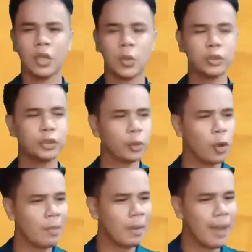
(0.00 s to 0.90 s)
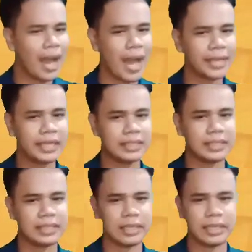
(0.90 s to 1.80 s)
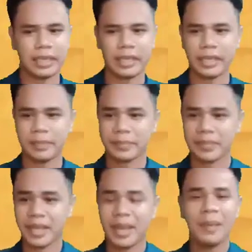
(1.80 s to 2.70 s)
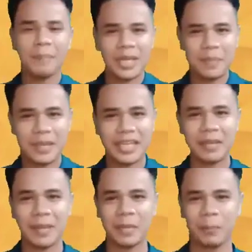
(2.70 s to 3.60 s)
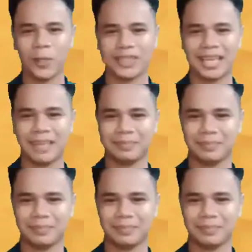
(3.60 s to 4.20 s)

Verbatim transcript: Gusto kong magbahagi si Binibining Mariposa.